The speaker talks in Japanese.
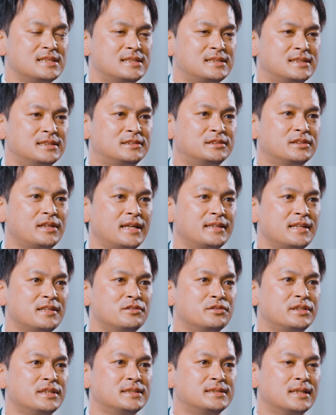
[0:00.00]
実質
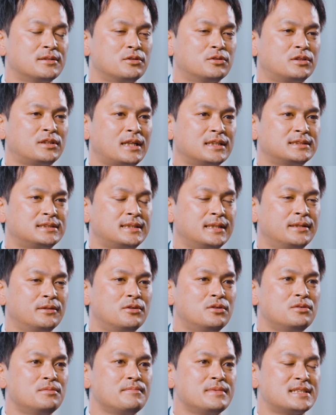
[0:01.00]
エネルギーゼロの達成
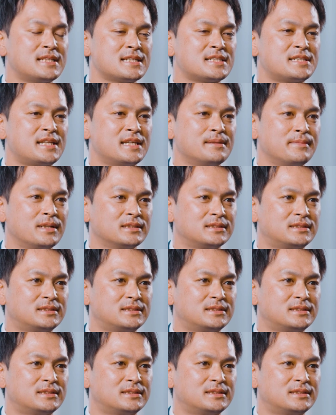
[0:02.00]
を目指していま